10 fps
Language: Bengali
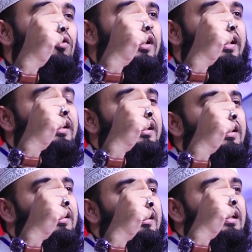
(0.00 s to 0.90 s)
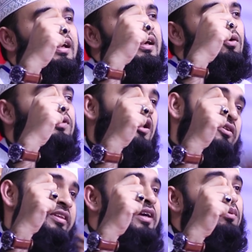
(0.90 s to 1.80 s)
করলেন
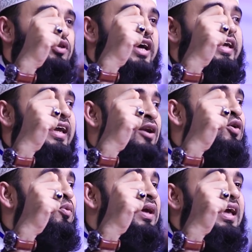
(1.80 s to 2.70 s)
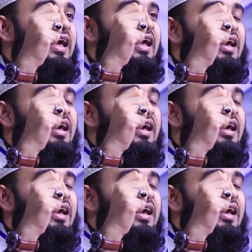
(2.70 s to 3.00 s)
উদাহরণ দিয়ে বুঝাই কেন নবীকে